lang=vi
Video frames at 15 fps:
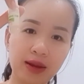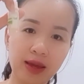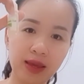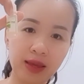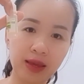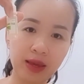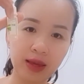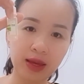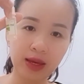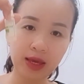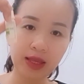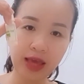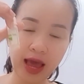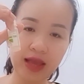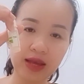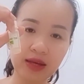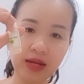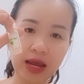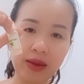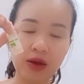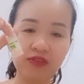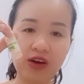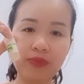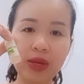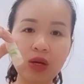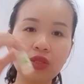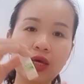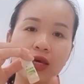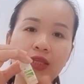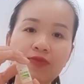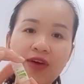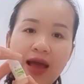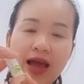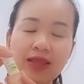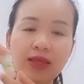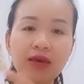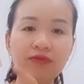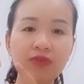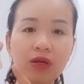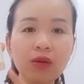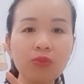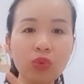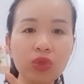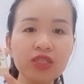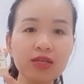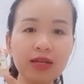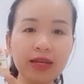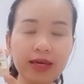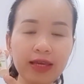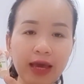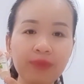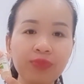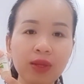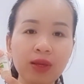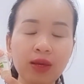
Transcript: đây cái chai như thế này và mình có thể pha thêm với nước muối sinh lý nhé